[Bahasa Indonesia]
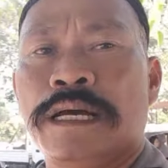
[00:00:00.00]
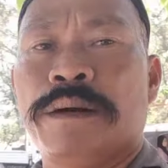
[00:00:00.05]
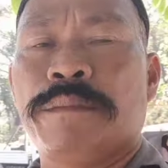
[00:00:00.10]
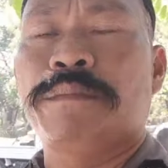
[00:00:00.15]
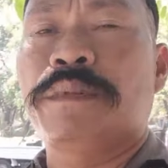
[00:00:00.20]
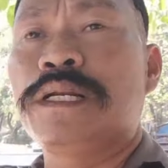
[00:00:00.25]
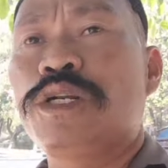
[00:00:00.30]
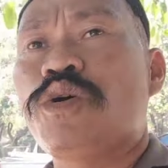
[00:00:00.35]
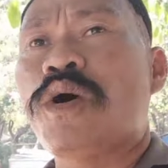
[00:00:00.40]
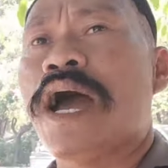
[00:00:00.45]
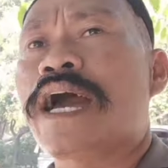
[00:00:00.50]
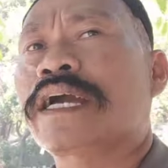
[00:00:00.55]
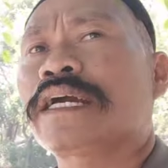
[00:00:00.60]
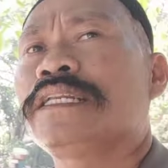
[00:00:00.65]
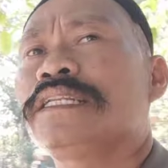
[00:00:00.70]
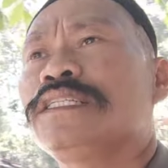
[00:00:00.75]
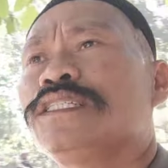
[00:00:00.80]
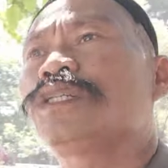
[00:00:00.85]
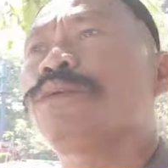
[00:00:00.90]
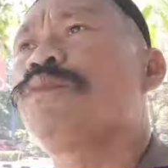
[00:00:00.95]

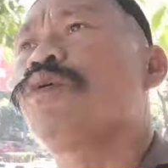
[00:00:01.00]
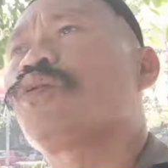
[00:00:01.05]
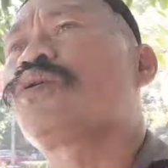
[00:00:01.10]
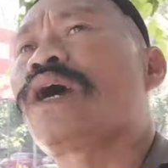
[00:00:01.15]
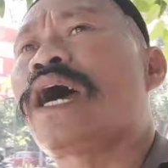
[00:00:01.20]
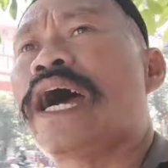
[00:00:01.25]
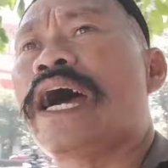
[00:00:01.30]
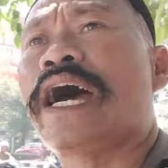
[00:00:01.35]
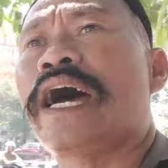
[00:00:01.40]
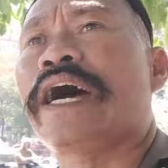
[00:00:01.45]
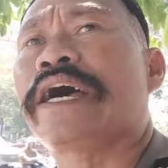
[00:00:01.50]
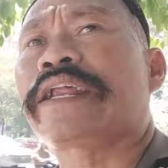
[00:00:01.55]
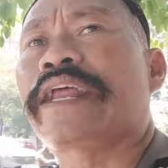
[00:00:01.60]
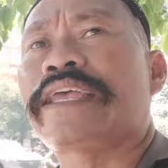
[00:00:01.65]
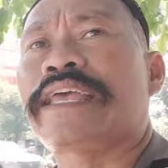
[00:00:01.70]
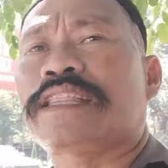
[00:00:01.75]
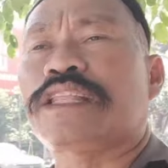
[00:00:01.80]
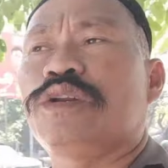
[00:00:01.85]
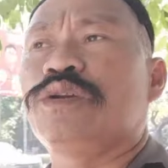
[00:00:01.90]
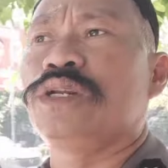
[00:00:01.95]
mendoakan semoga
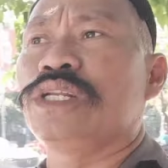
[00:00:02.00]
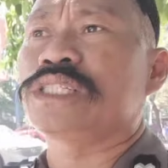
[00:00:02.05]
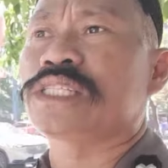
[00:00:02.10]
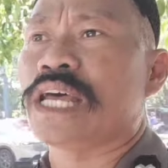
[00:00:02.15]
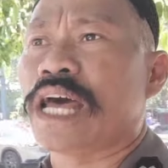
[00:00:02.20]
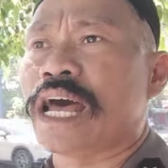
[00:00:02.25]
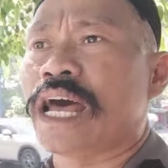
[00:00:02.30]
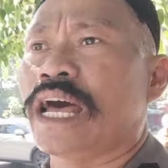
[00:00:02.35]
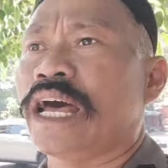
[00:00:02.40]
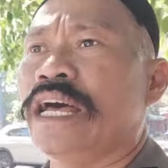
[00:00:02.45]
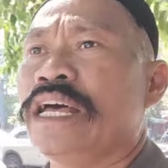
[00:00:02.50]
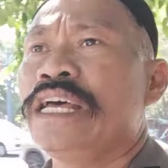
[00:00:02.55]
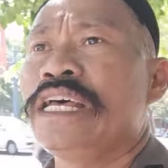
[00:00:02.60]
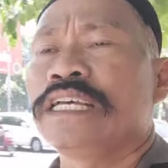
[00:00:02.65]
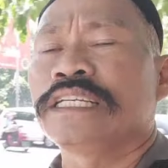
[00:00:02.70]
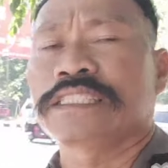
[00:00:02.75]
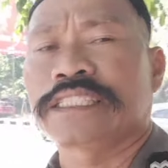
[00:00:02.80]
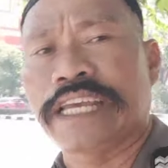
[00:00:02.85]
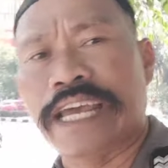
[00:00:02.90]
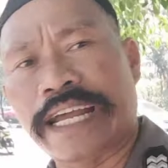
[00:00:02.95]
rakyat Indonesia
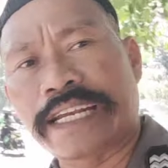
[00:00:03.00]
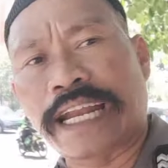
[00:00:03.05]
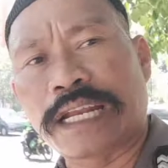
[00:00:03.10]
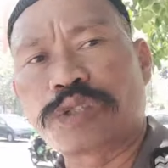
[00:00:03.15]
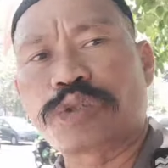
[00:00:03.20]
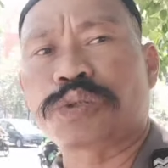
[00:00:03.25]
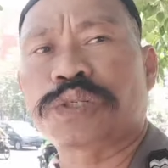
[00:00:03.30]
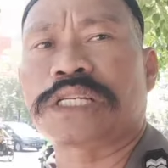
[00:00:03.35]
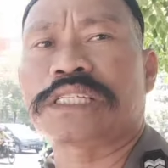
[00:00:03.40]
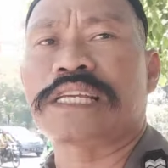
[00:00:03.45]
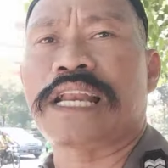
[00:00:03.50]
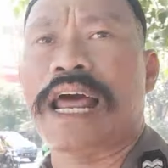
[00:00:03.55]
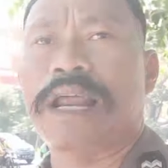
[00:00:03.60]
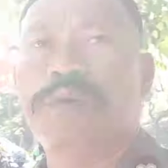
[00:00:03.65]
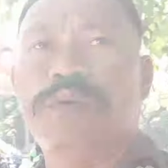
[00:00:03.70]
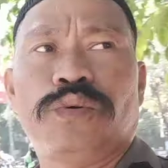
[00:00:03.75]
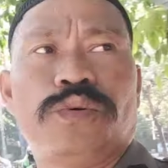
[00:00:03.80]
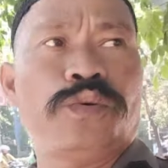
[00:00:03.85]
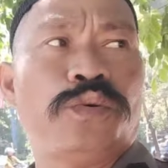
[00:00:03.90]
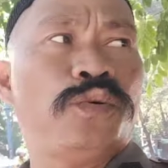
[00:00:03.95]
sehat dan sukses
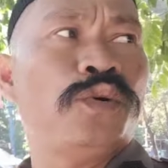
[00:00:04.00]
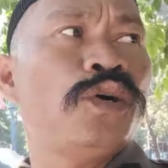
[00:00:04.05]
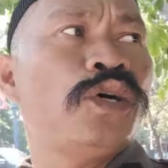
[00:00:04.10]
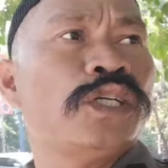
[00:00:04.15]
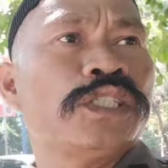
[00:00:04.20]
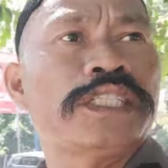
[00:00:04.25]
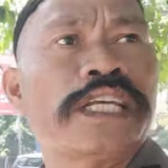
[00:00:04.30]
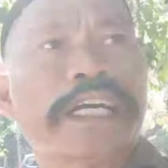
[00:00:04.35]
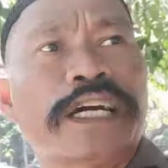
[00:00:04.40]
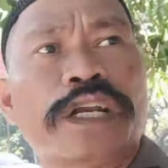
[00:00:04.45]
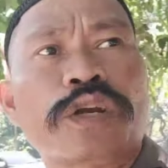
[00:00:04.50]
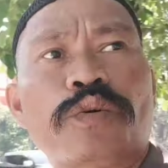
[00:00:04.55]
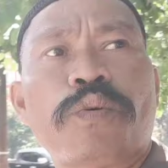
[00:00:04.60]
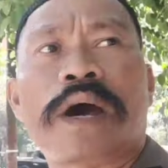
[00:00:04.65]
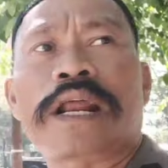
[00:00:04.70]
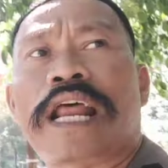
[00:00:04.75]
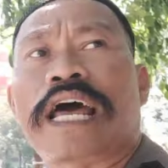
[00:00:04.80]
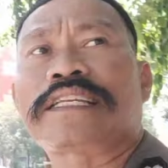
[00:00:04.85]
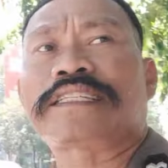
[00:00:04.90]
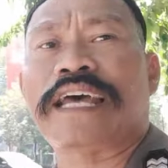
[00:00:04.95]
selalu seger
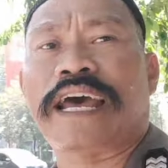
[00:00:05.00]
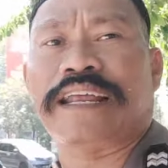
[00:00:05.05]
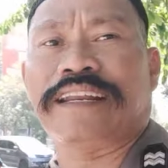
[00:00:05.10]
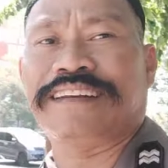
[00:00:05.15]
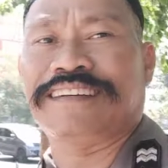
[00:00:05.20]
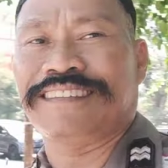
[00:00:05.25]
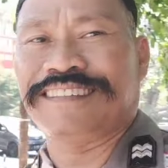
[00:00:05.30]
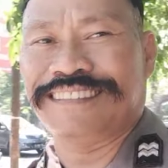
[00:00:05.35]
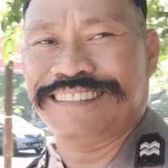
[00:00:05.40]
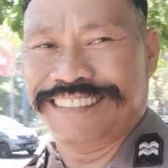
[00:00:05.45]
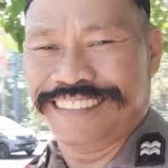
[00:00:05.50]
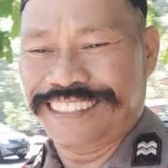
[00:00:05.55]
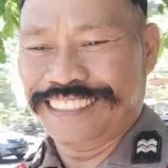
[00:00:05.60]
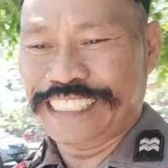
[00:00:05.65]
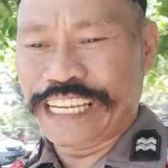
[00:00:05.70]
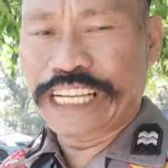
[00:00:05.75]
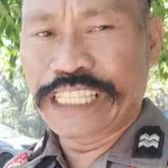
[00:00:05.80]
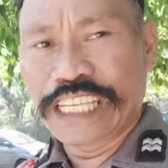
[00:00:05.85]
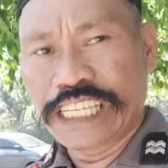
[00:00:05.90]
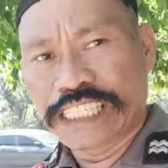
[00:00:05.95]
kuarasan
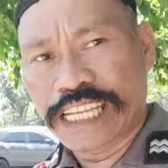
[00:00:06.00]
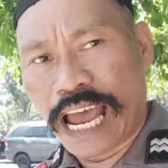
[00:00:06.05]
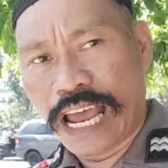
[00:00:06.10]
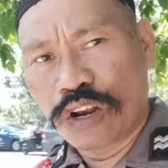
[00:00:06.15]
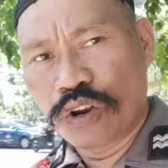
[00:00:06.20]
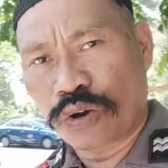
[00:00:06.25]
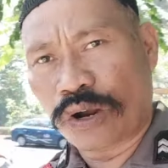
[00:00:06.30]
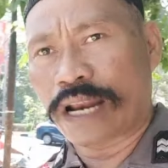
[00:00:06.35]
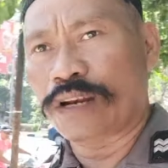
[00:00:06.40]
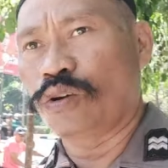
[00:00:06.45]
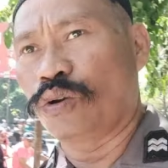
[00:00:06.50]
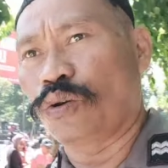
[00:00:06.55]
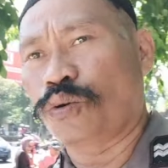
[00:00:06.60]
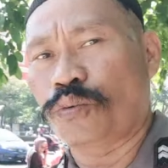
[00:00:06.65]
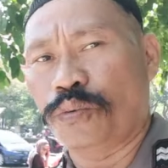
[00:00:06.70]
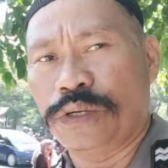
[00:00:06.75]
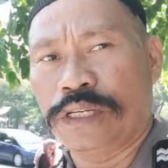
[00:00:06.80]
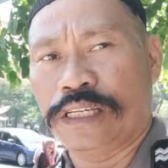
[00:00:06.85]
sing dijaluk kan ngono